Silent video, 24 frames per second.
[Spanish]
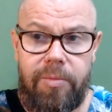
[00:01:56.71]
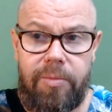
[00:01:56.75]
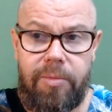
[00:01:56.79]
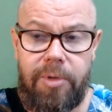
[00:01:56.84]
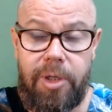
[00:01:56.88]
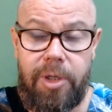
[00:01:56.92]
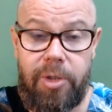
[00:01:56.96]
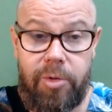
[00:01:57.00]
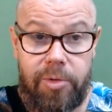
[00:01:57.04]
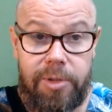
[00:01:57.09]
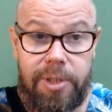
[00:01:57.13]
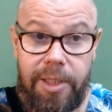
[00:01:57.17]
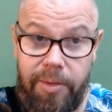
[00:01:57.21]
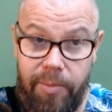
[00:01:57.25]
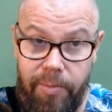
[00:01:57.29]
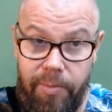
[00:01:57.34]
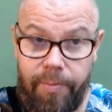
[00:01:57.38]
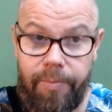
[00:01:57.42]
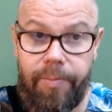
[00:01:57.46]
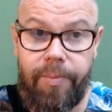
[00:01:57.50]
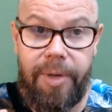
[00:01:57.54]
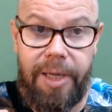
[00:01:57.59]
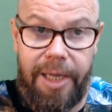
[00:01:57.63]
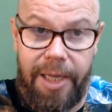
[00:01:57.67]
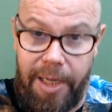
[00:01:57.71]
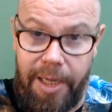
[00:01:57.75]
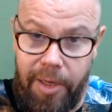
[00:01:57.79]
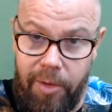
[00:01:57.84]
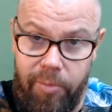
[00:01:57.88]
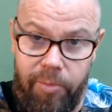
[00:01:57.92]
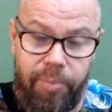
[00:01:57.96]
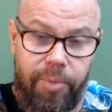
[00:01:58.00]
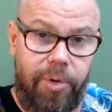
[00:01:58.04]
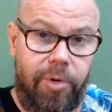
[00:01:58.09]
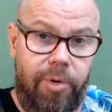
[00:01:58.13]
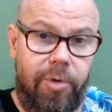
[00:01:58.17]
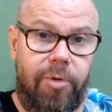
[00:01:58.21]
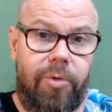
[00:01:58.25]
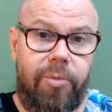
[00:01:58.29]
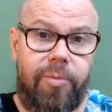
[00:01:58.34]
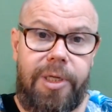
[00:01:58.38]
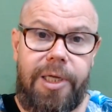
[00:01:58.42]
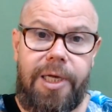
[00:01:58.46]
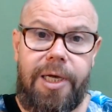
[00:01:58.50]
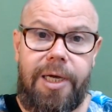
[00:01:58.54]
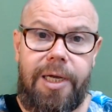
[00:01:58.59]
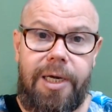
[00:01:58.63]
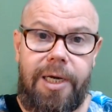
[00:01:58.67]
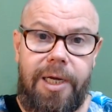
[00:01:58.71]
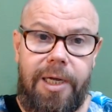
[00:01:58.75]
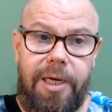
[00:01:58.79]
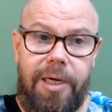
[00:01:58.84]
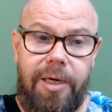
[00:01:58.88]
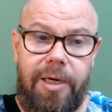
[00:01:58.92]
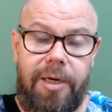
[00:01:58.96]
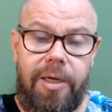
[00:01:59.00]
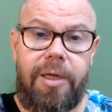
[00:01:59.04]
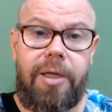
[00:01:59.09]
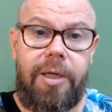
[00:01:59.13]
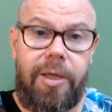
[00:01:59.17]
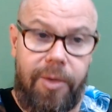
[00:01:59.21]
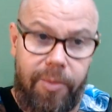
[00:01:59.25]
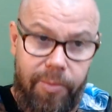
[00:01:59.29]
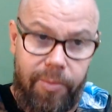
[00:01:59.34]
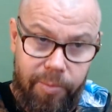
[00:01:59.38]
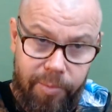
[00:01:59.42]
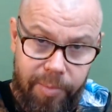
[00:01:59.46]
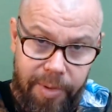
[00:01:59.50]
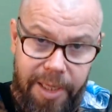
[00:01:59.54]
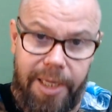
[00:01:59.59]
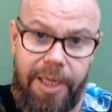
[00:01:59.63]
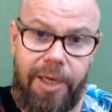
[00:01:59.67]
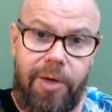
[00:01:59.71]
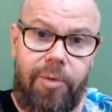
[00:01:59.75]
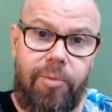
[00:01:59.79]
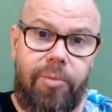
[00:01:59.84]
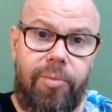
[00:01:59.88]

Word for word: Entonces vea un poco mi canal, vea un